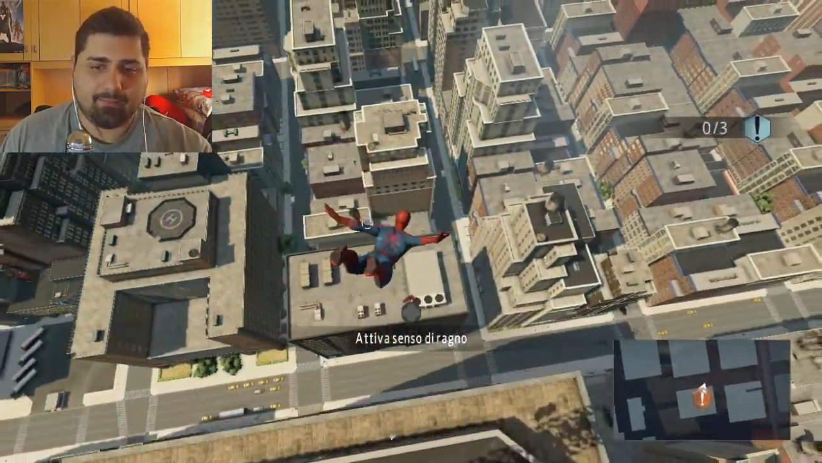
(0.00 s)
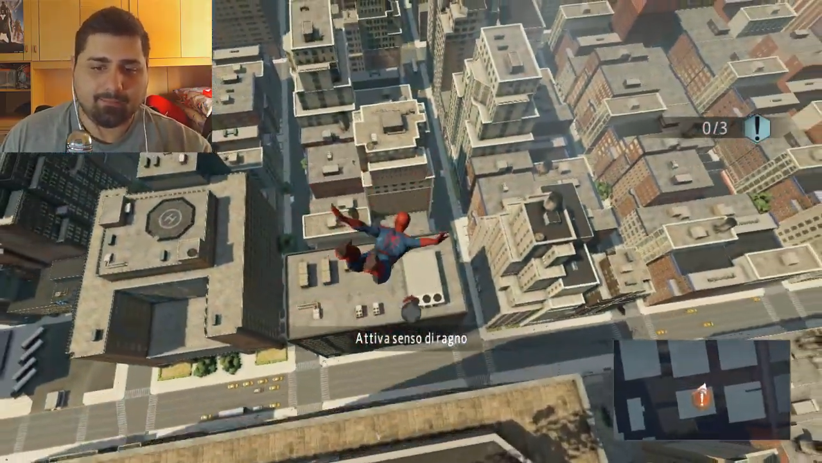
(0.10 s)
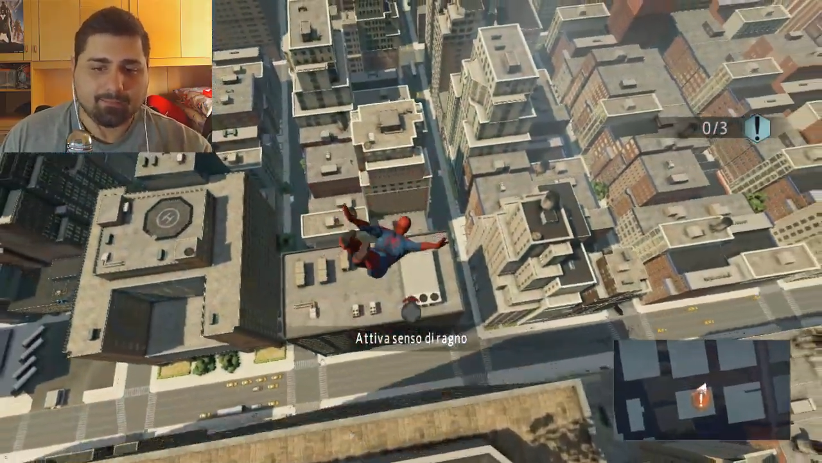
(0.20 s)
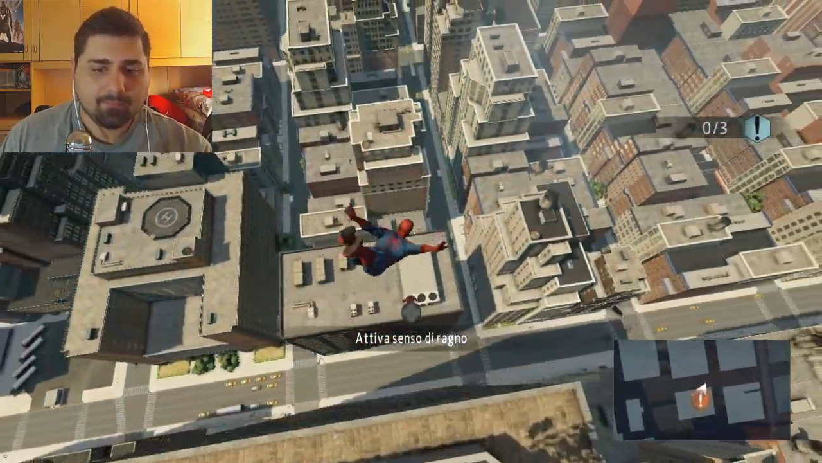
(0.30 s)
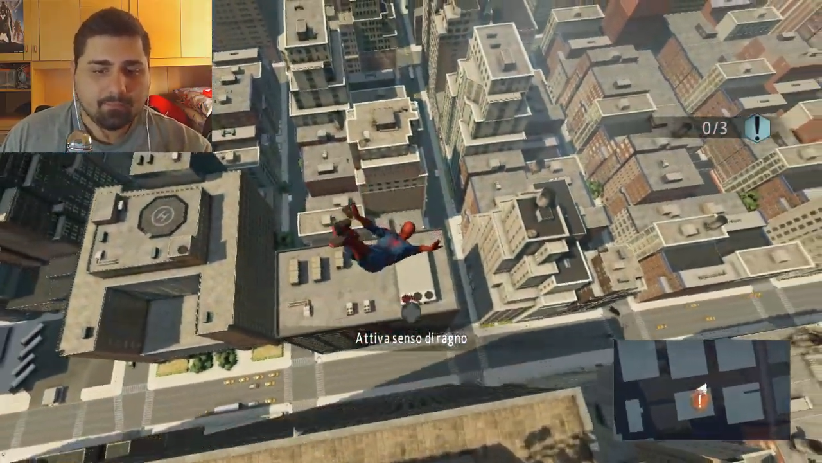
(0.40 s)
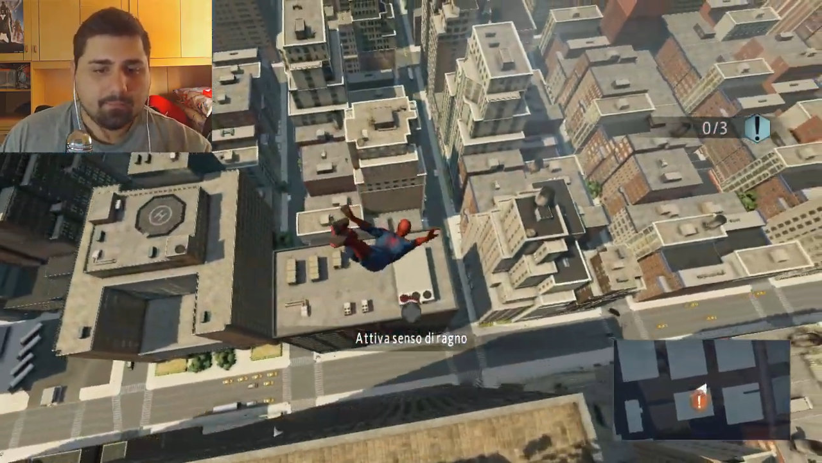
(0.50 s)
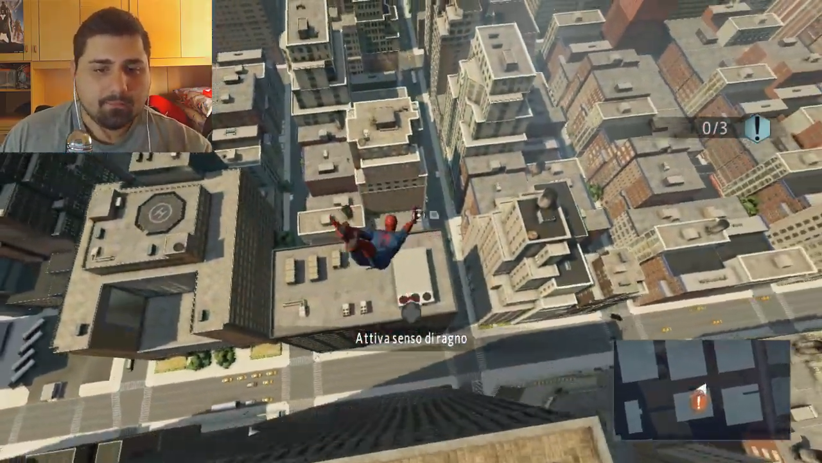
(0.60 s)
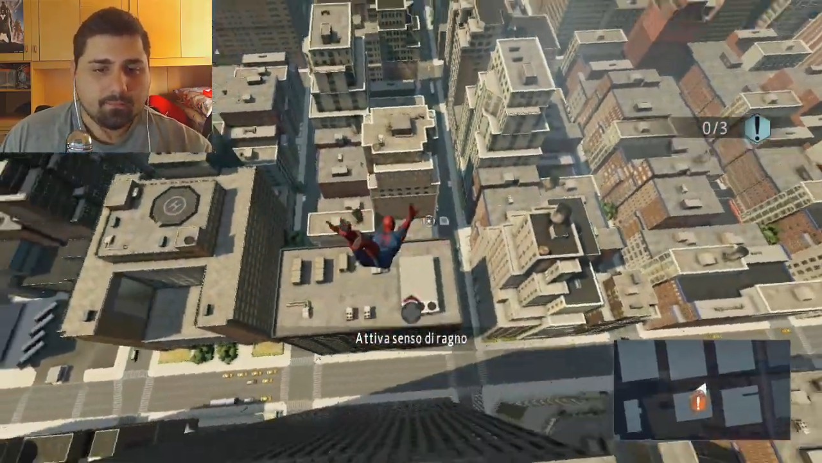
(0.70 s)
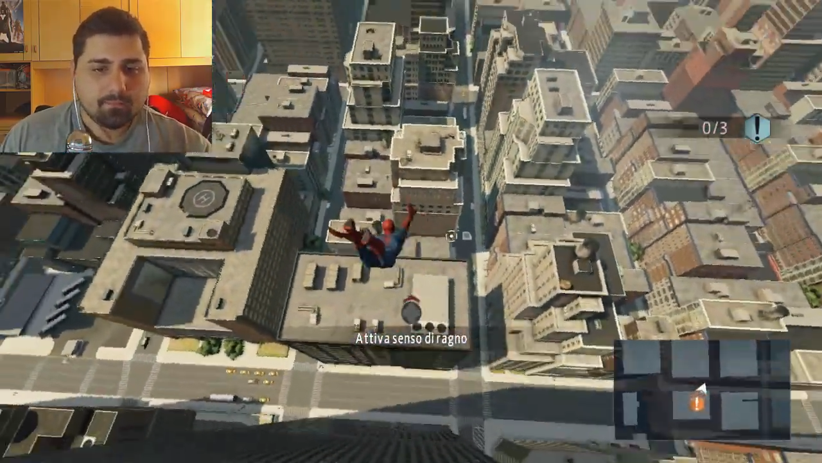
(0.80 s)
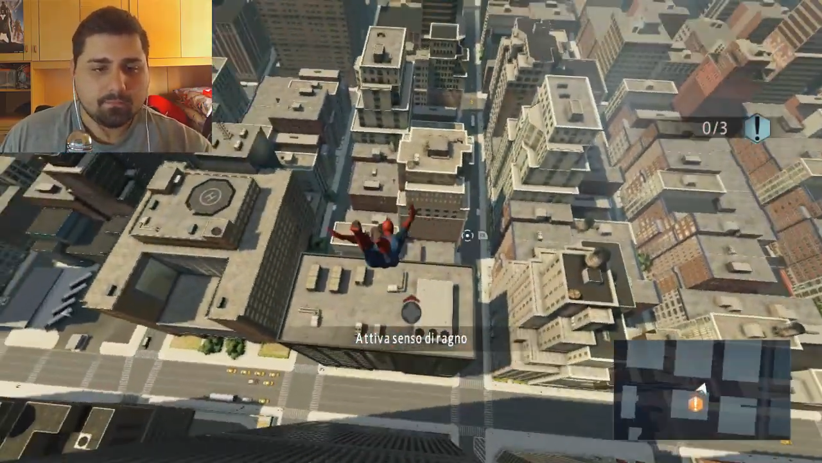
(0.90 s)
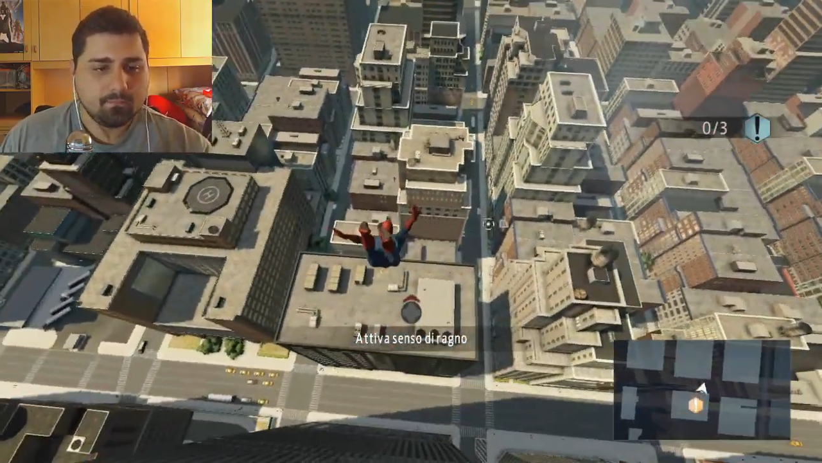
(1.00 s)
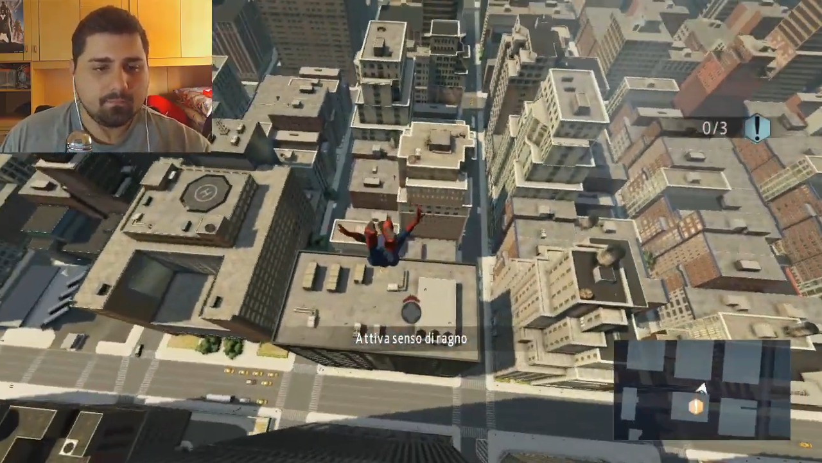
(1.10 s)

Devo trovare un altro modo.